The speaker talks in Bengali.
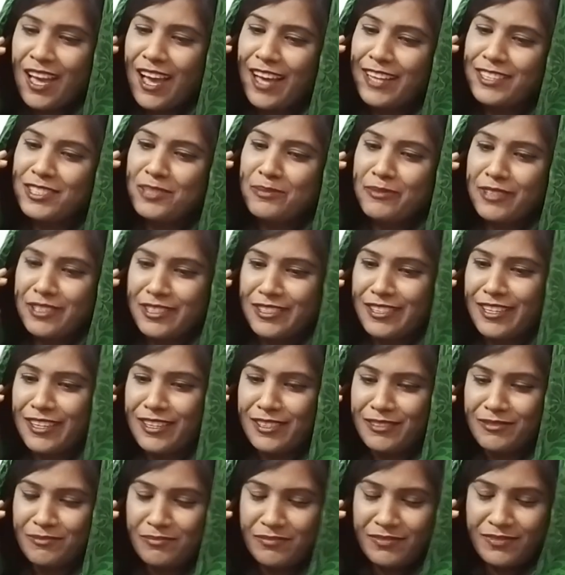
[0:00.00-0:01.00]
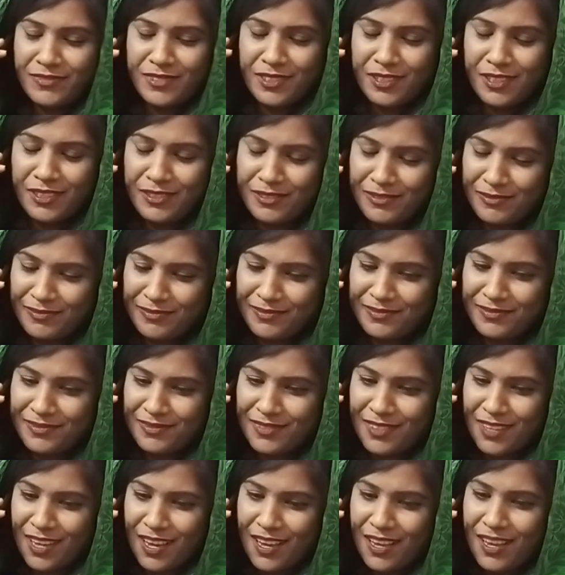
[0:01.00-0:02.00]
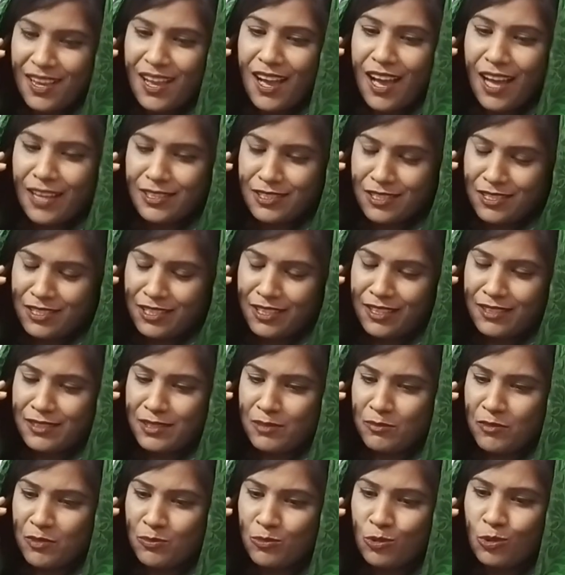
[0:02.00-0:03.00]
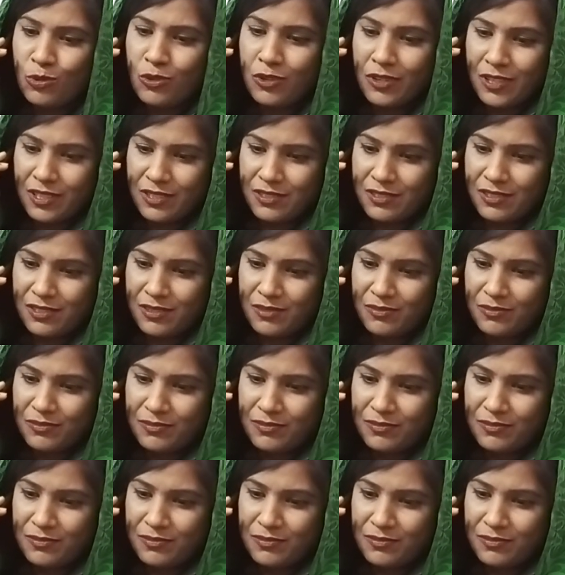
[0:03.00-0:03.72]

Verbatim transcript: না আজে বাজে না হ্যাঁ। আচ্ছা ঠিক আছে আমার ভুল হয়েছে